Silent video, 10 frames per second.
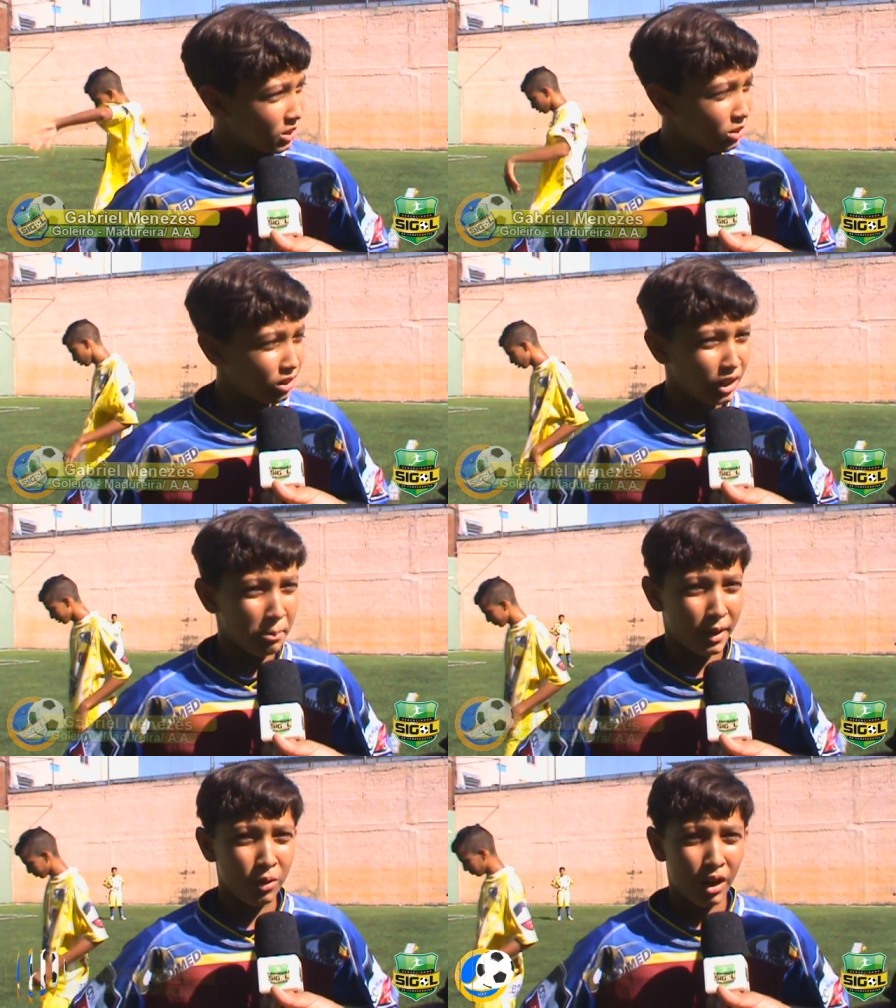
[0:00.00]
no segundo
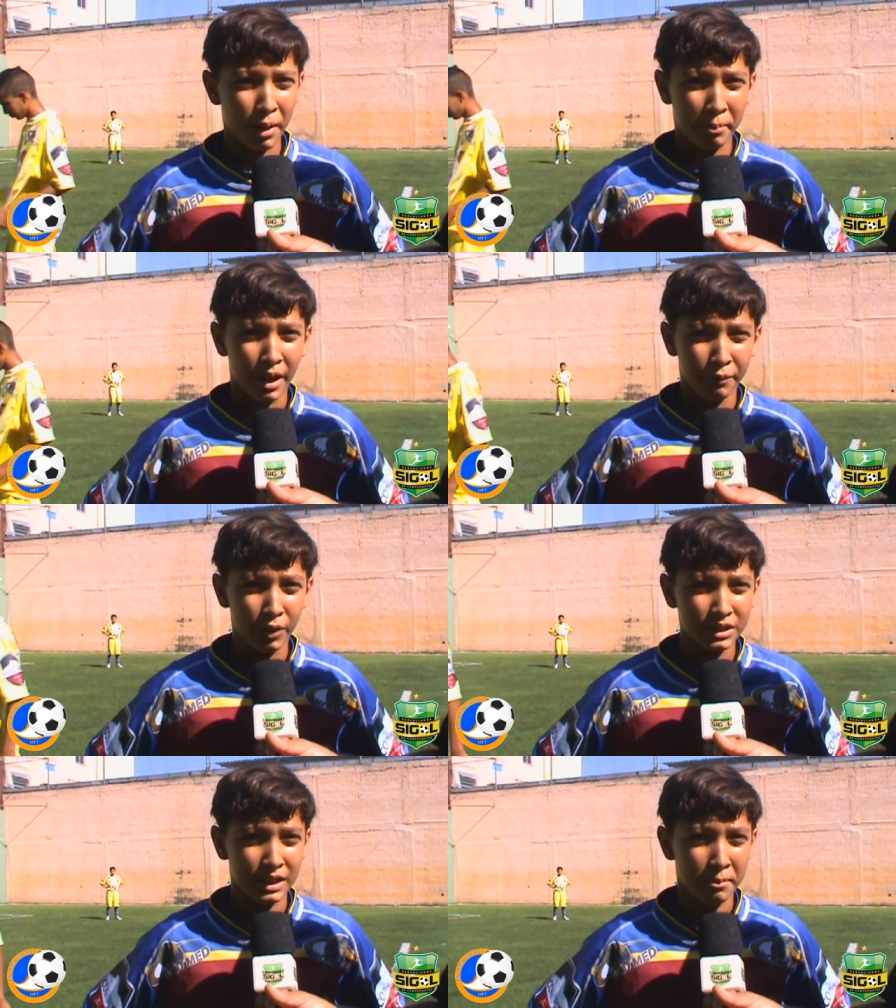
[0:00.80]
tempo agora para
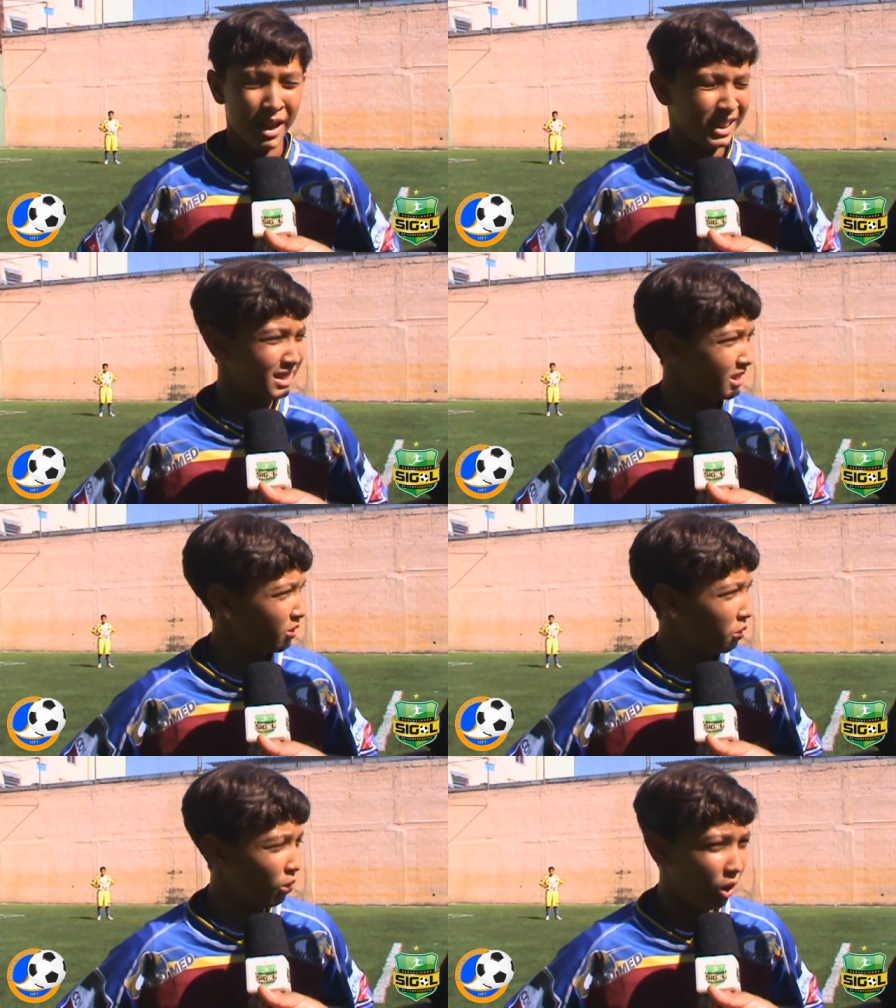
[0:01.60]
reforçar a
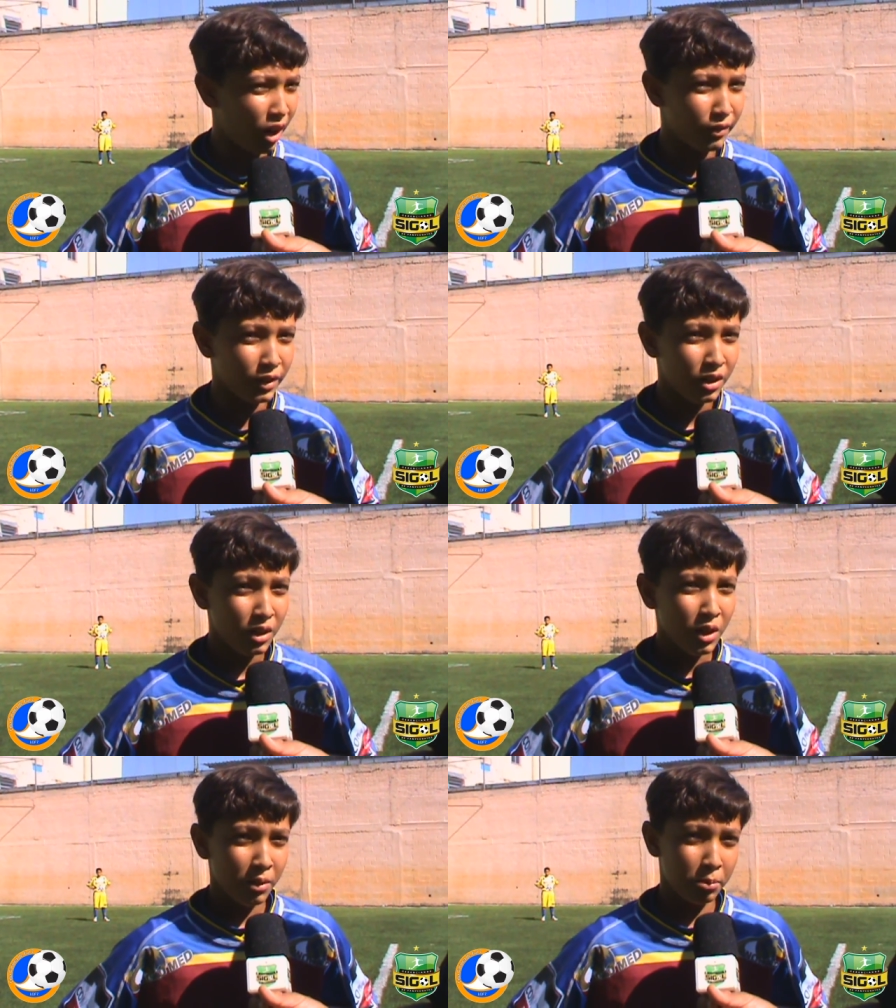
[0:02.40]
marcação no 9,
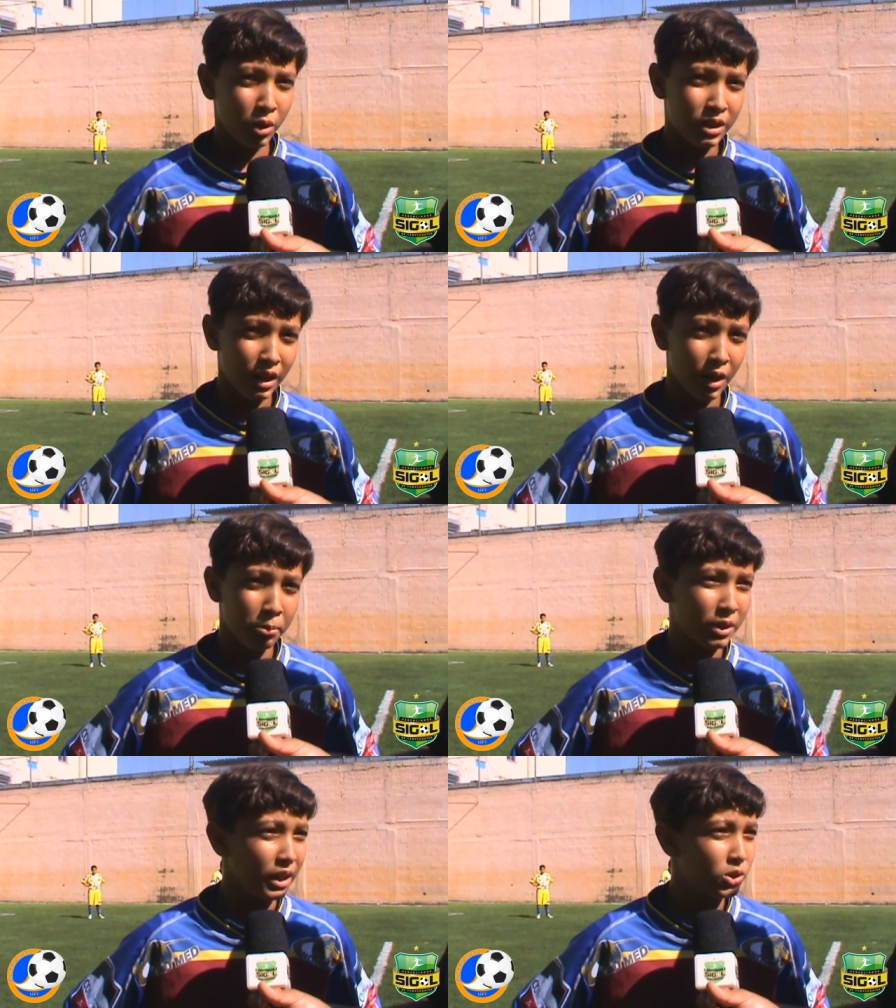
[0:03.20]
porque,
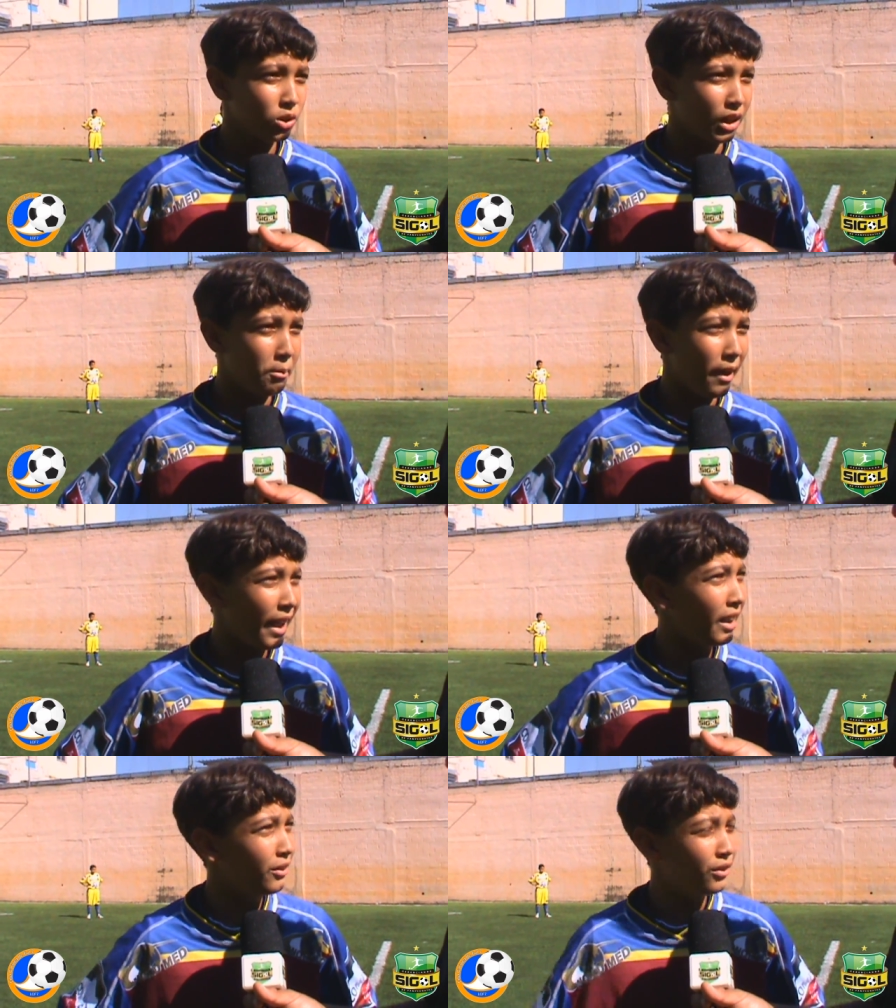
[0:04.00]
porque ele chuta
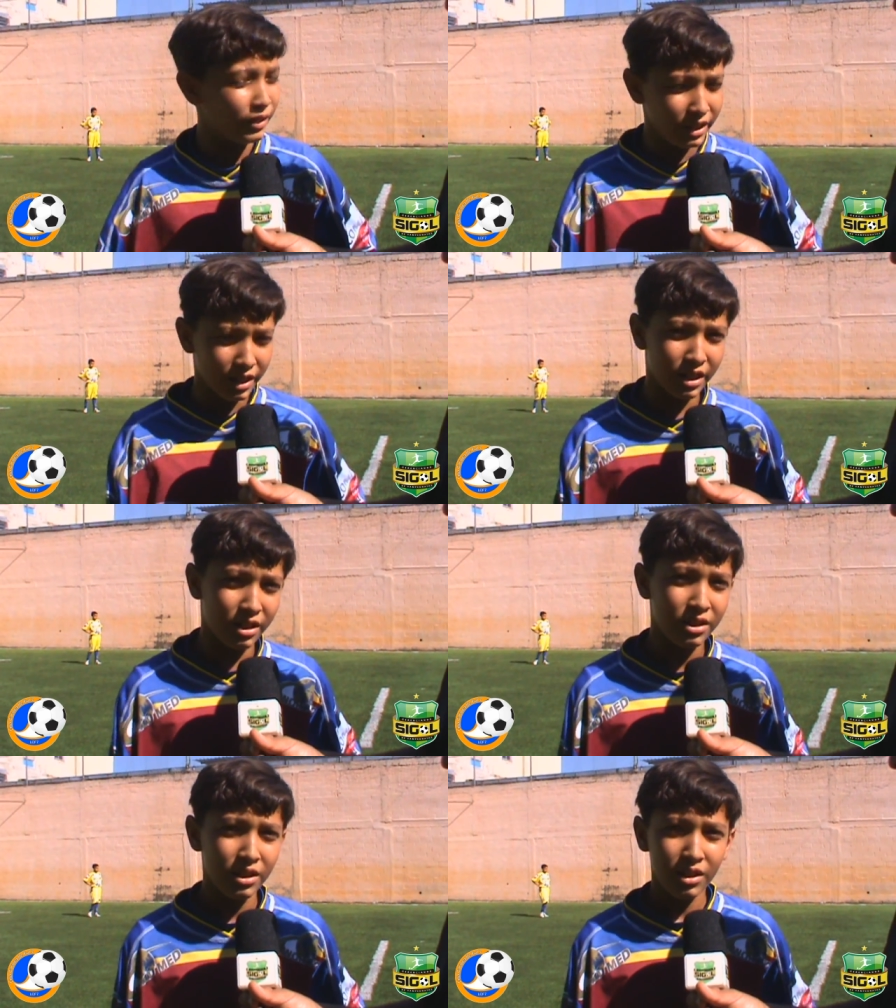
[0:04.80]
bem,
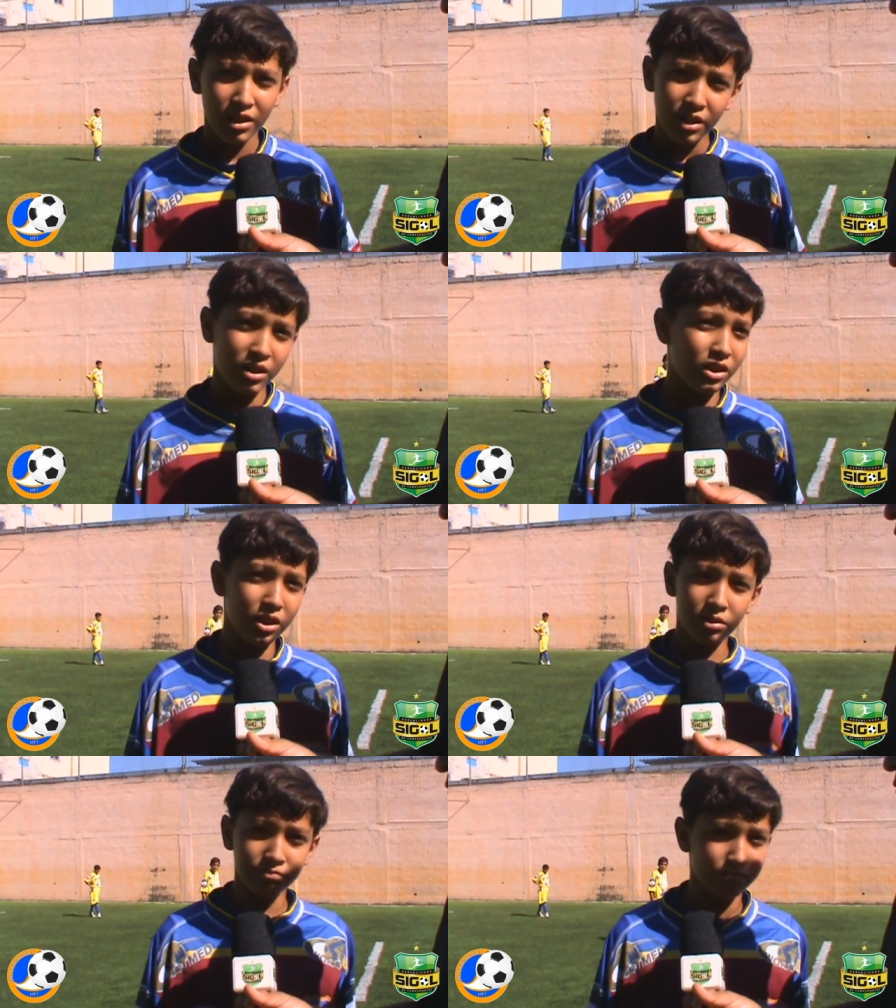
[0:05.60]
vira
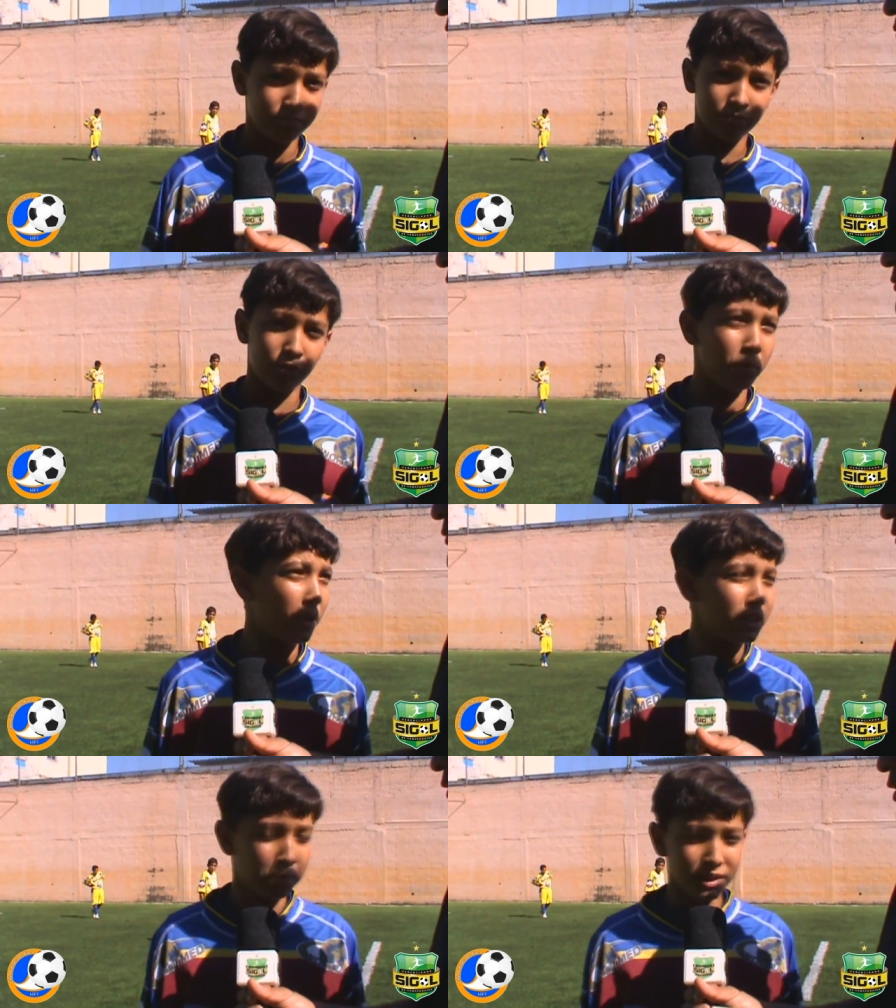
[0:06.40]
e
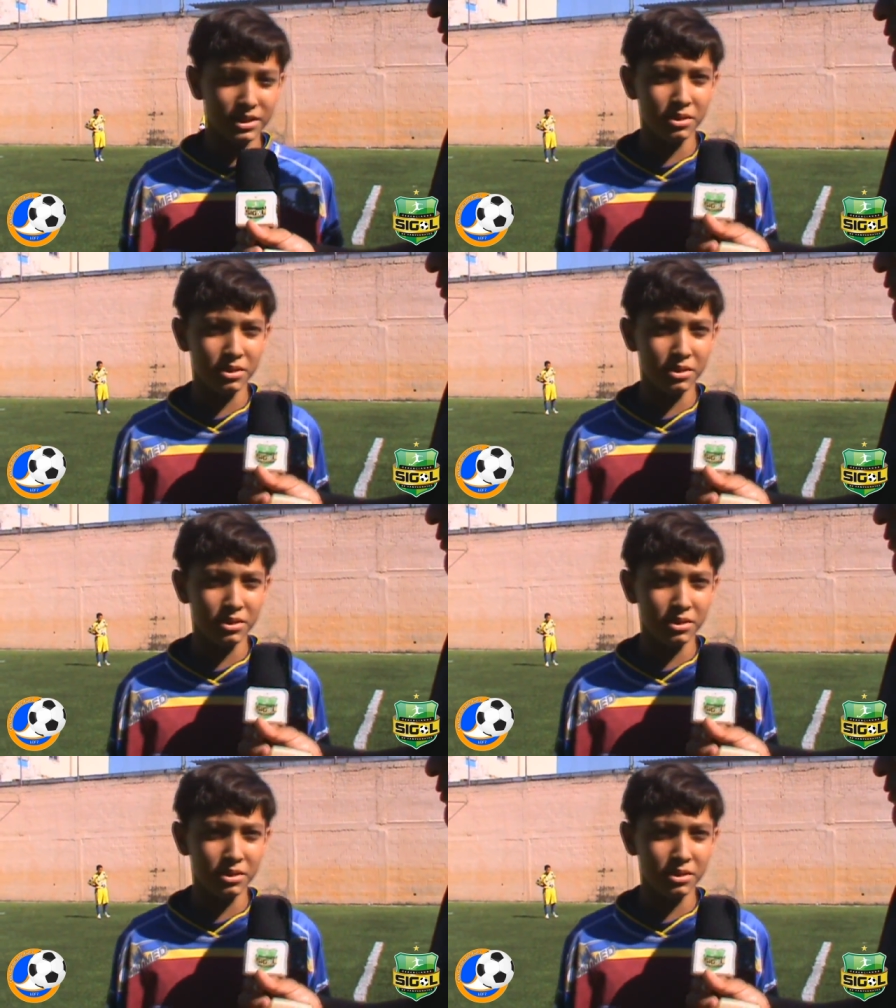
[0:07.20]
vamos partir para